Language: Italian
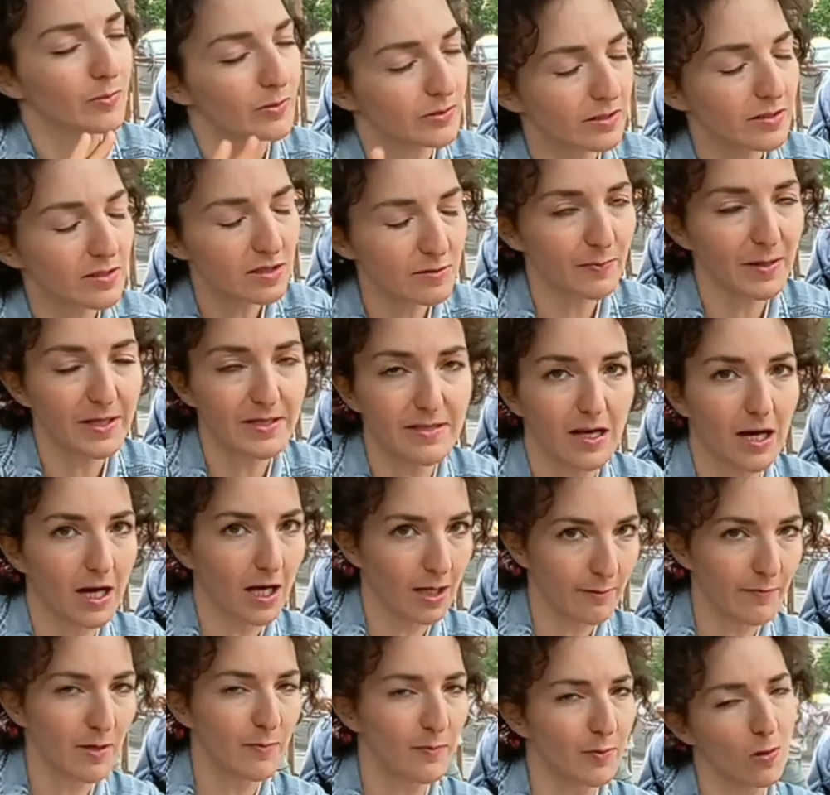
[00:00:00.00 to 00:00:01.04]
Potrei
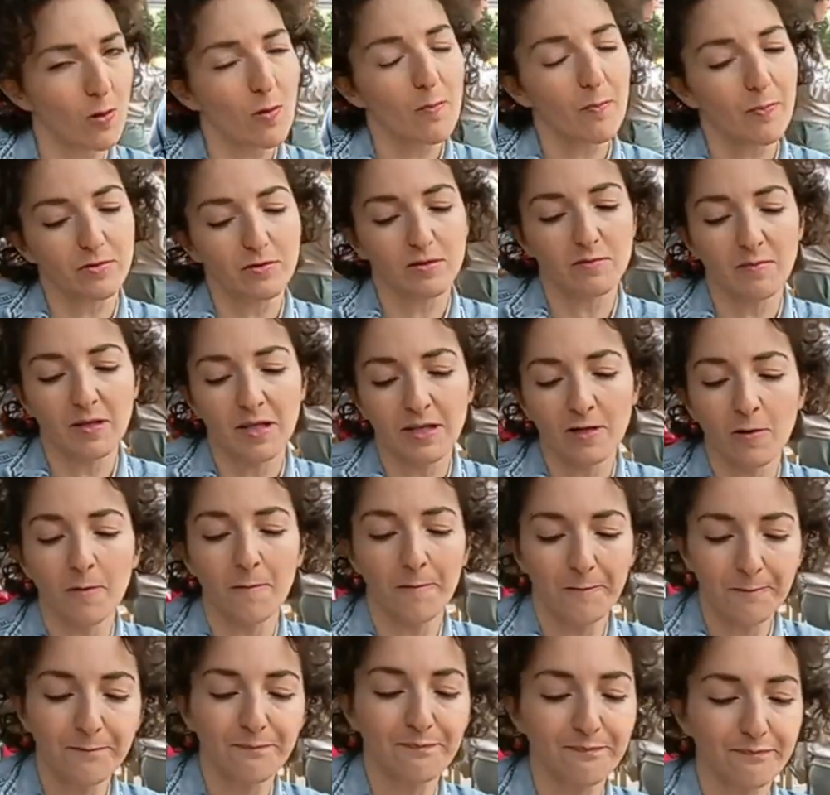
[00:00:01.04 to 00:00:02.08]
sbagliarmi, però un po' di meno.